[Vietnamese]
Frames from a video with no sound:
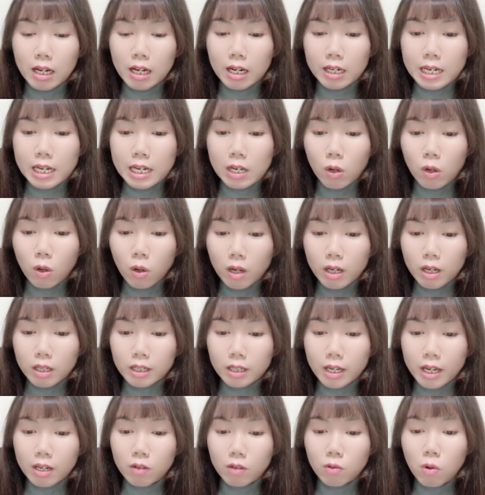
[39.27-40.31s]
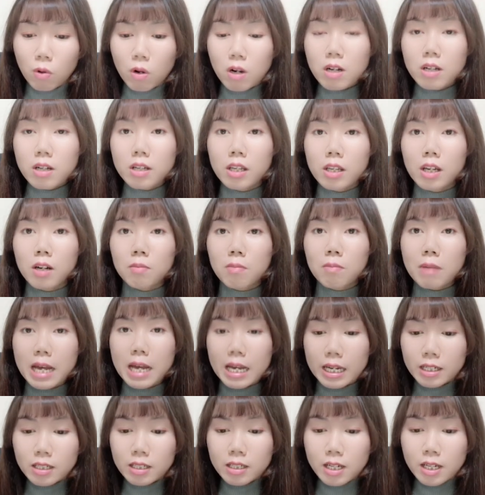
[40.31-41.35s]
Đài Loan, Hàn Quốc, Nhật
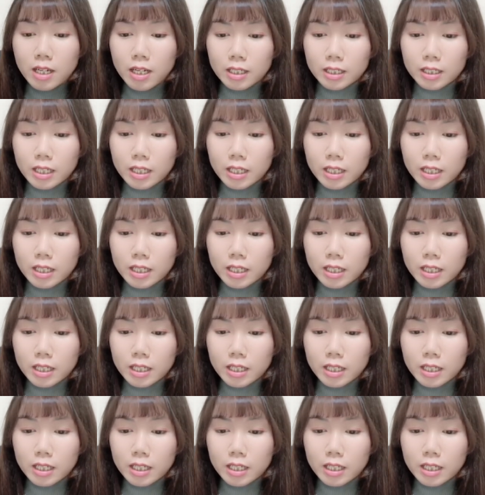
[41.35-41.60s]
Bản